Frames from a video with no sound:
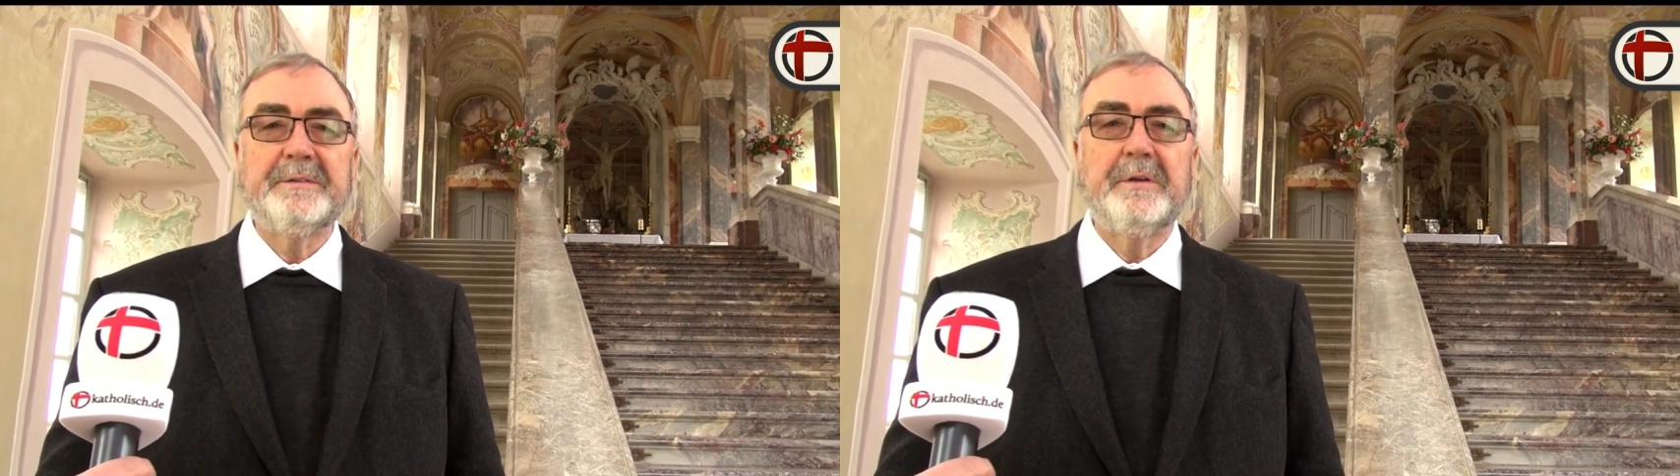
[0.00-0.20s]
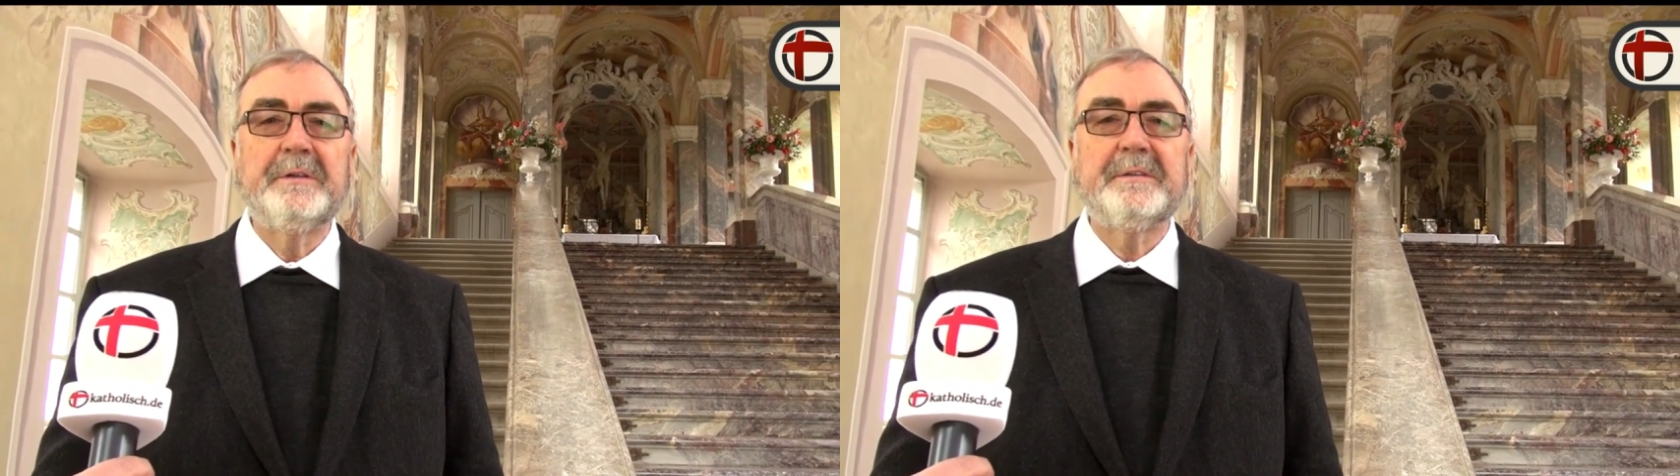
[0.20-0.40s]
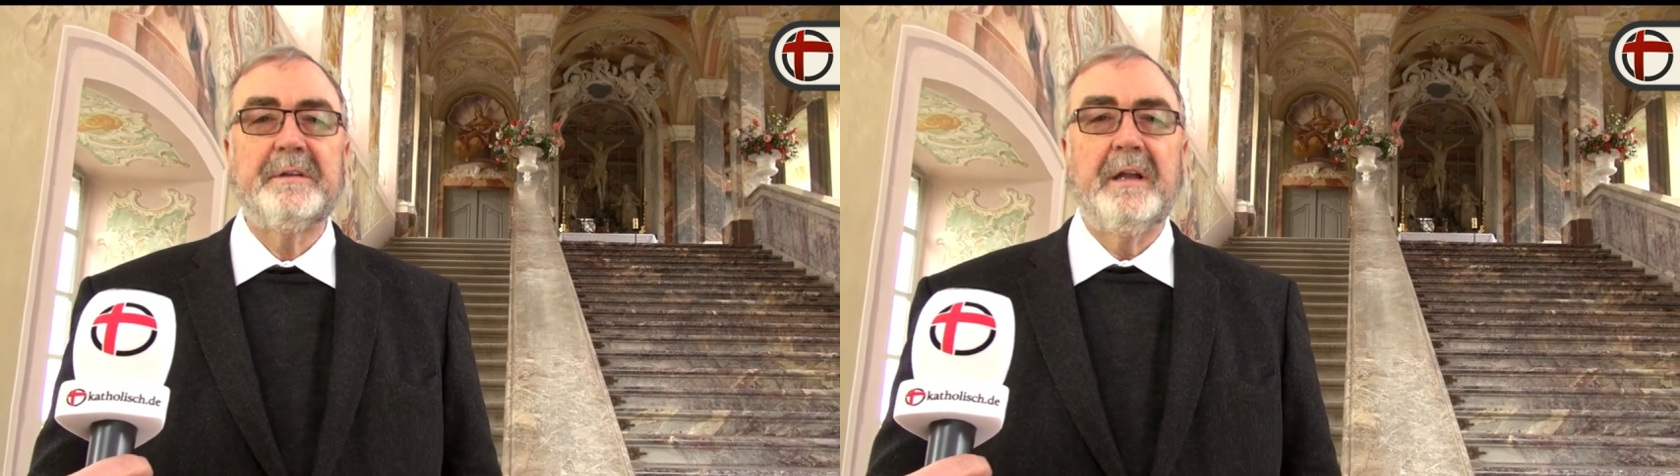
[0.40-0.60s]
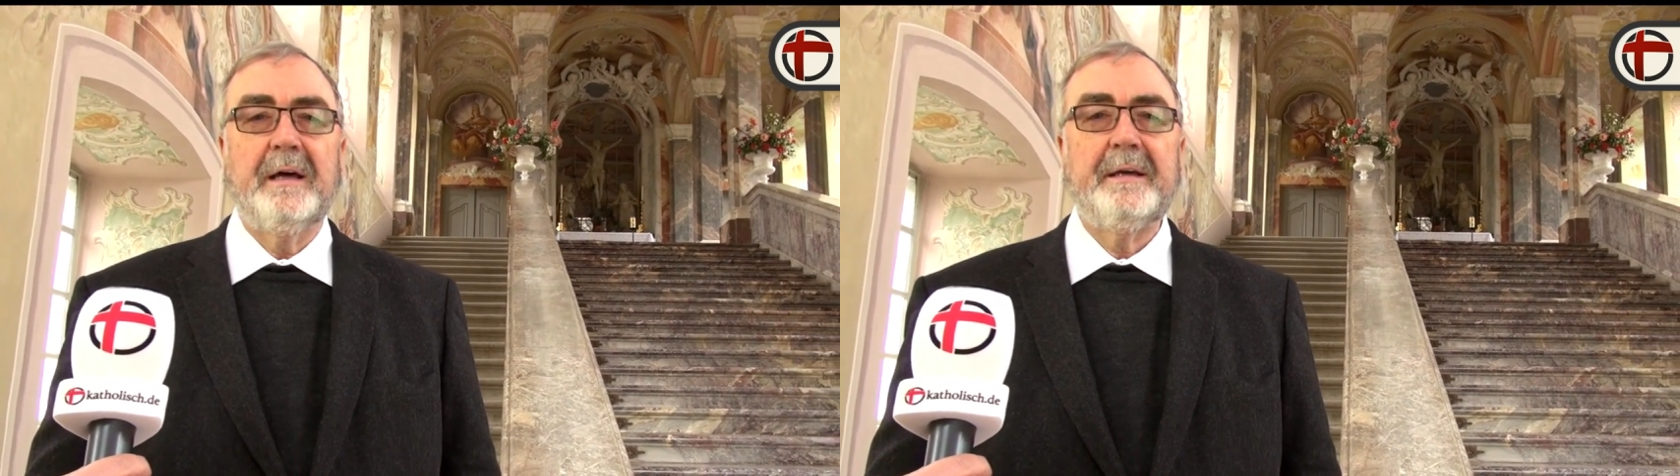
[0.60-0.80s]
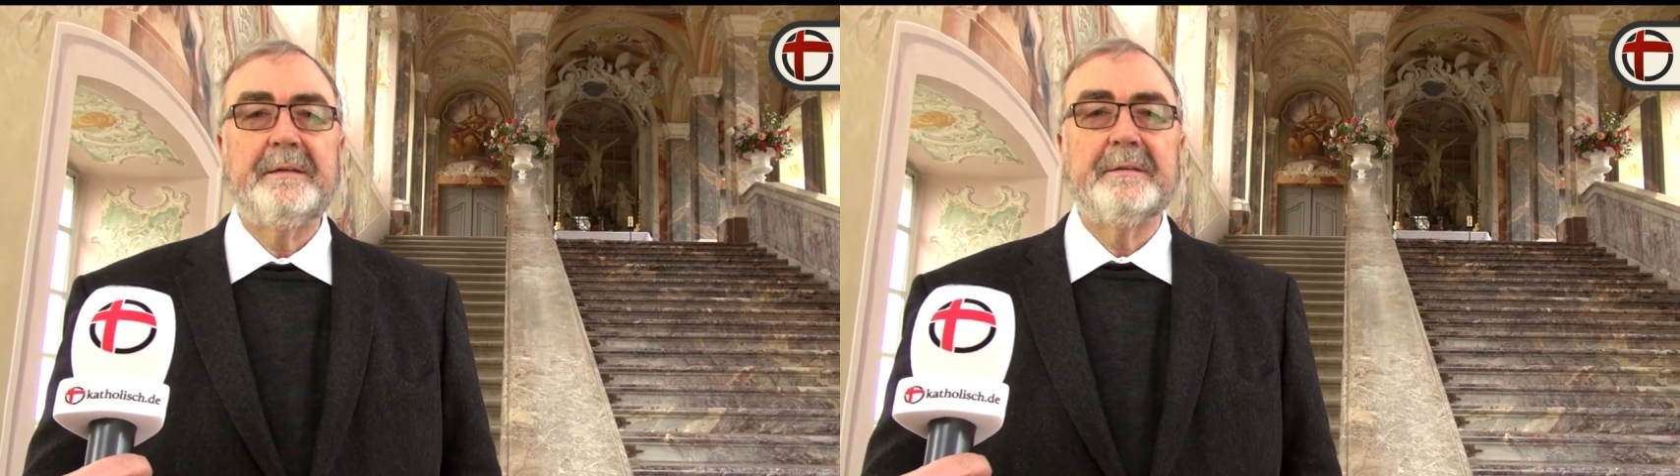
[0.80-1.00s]
sollte
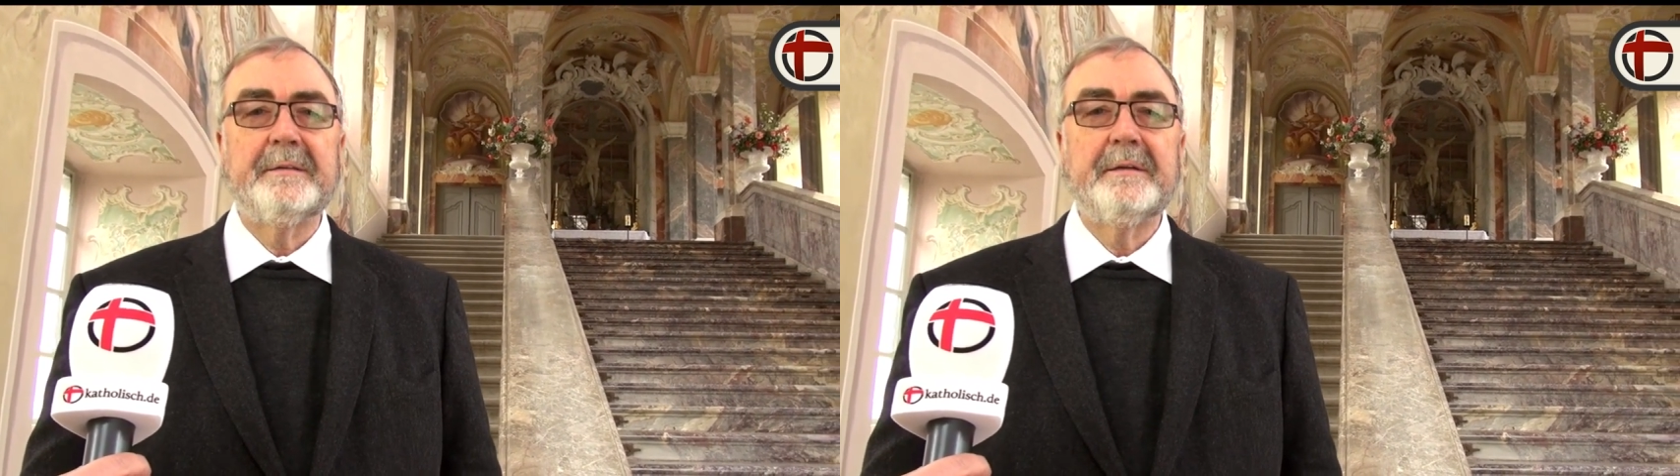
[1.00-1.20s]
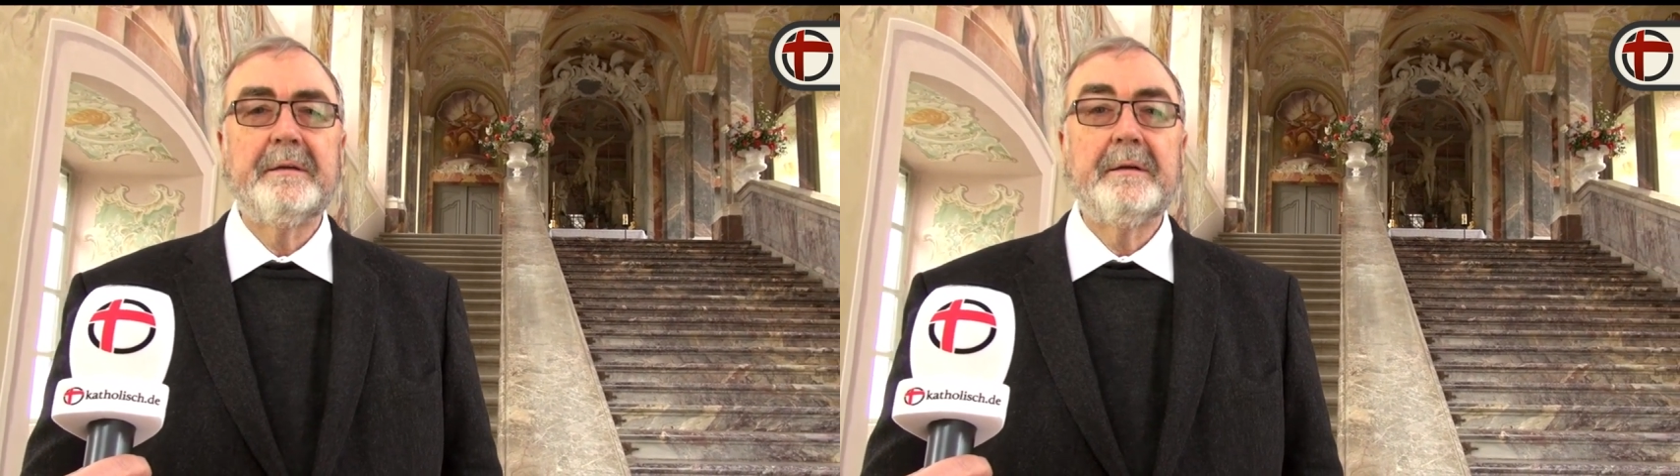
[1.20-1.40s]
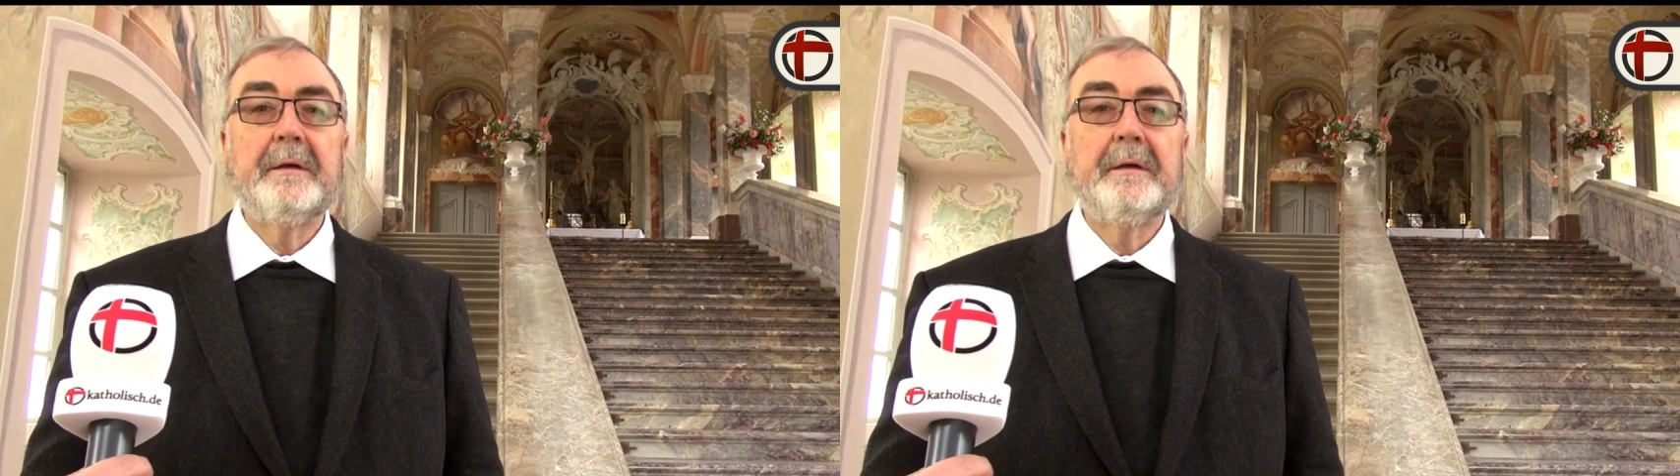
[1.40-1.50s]
leiden.